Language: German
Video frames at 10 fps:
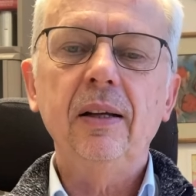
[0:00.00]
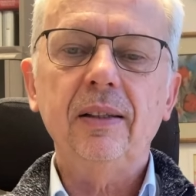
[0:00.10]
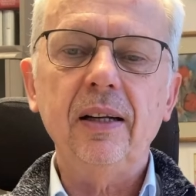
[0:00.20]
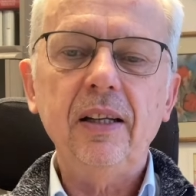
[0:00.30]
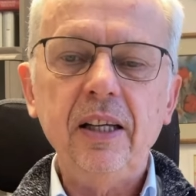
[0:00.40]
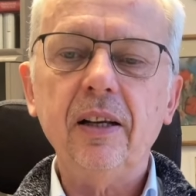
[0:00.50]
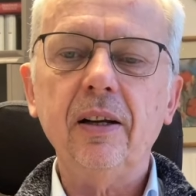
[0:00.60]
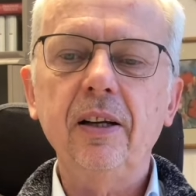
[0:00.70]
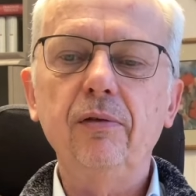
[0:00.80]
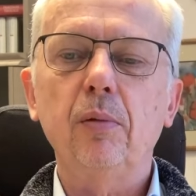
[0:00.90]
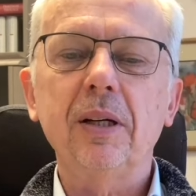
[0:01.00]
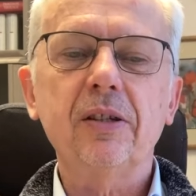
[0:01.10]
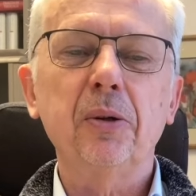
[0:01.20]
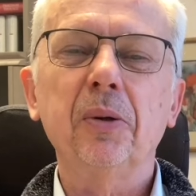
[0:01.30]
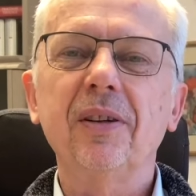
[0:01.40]
denn ihre
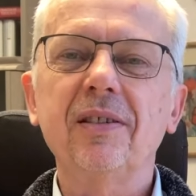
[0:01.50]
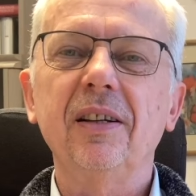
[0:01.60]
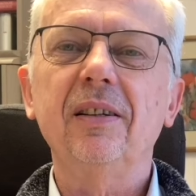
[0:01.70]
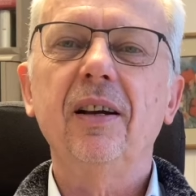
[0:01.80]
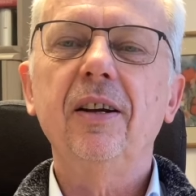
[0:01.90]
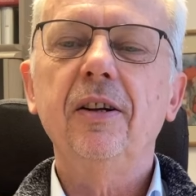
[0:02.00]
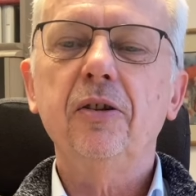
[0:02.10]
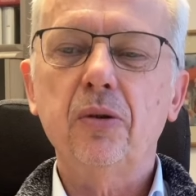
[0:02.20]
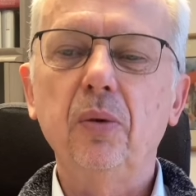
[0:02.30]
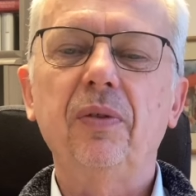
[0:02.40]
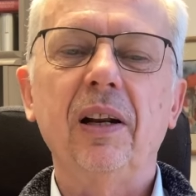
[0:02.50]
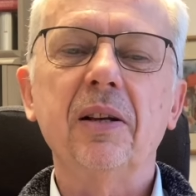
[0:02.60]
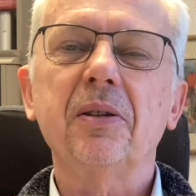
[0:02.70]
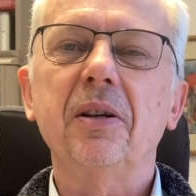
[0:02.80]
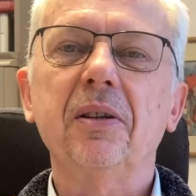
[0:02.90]
Informationen sind
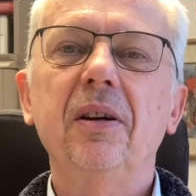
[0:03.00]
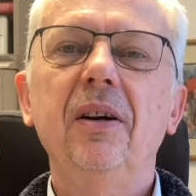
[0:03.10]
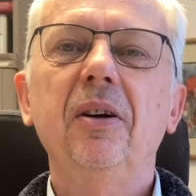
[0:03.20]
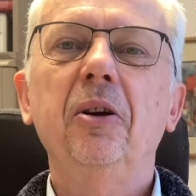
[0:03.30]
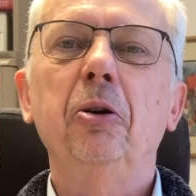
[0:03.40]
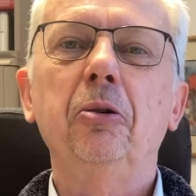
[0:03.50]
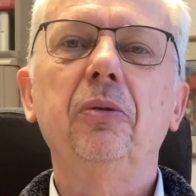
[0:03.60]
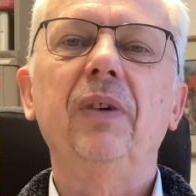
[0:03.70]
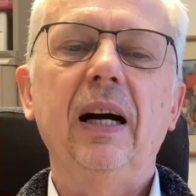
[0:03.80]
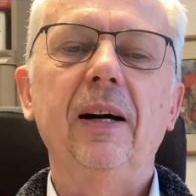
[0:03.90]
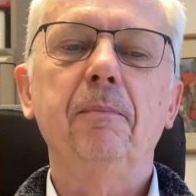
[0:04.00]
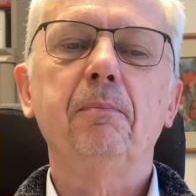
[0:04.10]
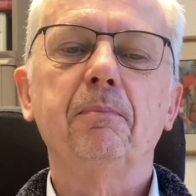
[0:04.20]
zuverlässig und wahr.